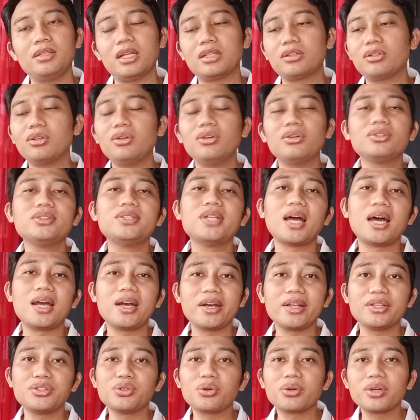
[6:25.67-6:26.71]
Nah, tolong
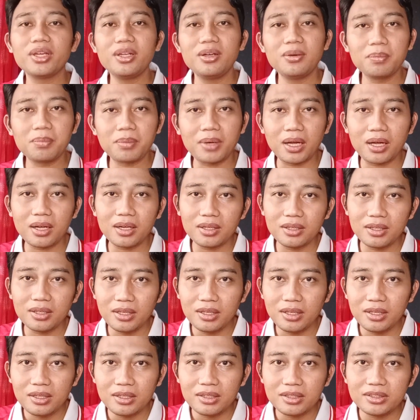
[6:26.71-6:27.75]
jangan recokin, Pak
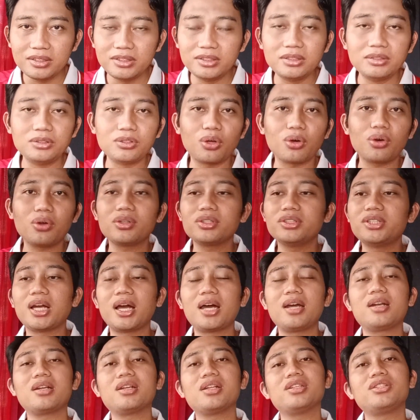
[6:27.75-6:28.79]
tolong
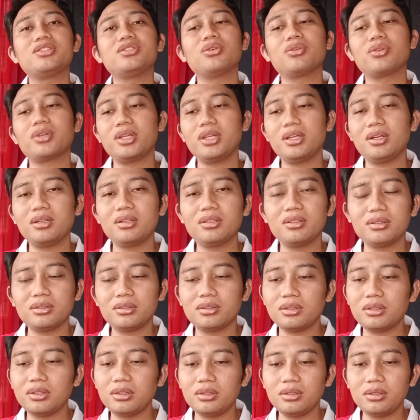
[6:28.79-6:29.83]
jangan recokin
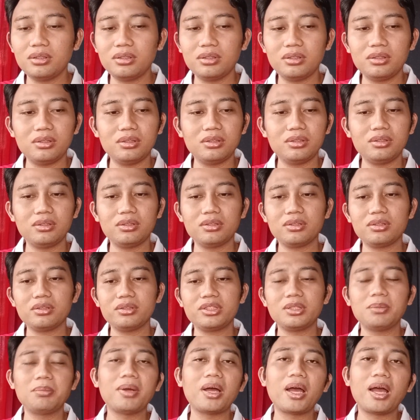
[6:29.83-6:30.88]
eh,
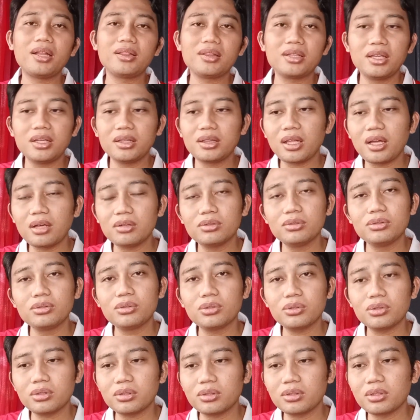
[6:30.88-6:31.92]
semangat kita
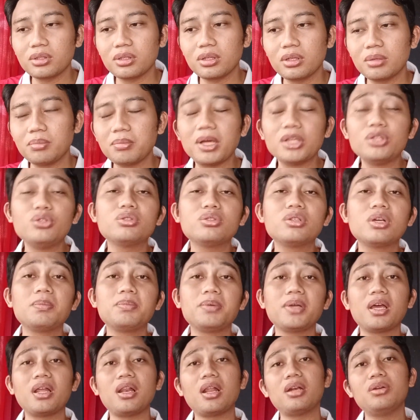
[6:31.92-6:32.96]
untuk maju
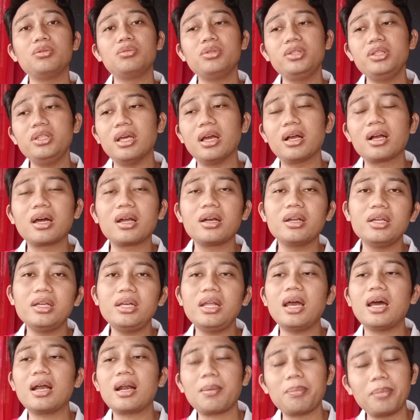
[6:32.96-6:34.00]
ke Piala Dunia karena
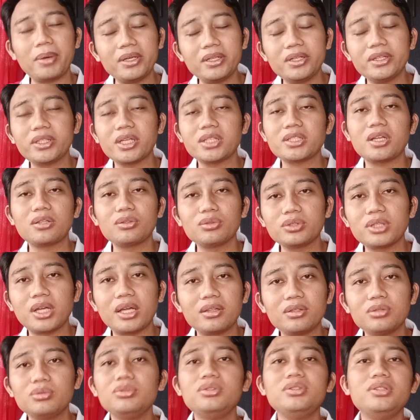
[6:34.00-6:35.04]
ini harapan kita
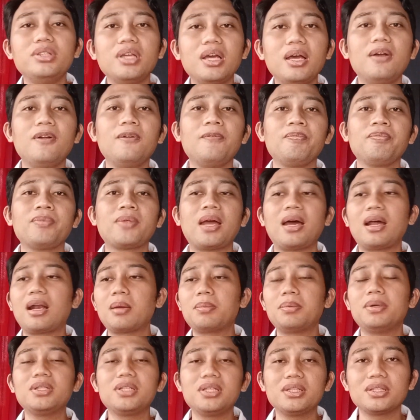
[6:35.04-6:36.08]
satu-satunya
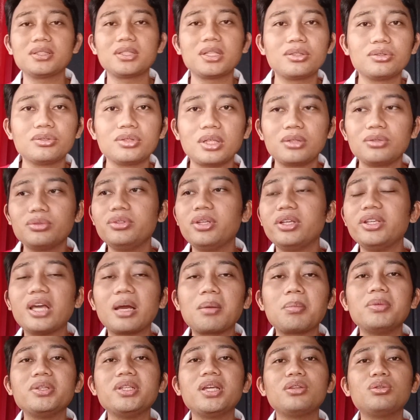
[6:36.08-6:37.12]
harapan kita satu-satunya
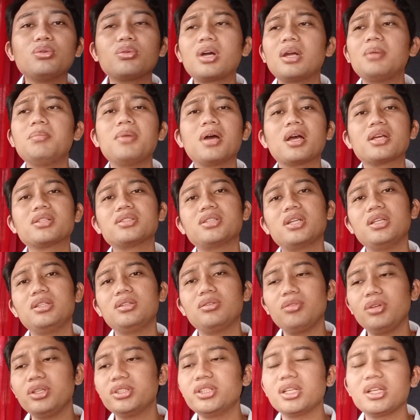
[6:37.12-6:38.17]
yang menyatukan bangsa
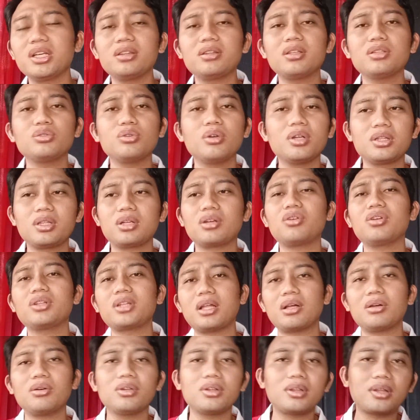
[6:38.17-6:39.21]
Indonesia kita sudah
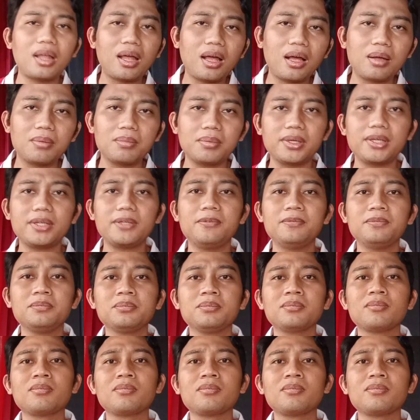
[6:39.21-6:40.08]
terkotak-kotak pak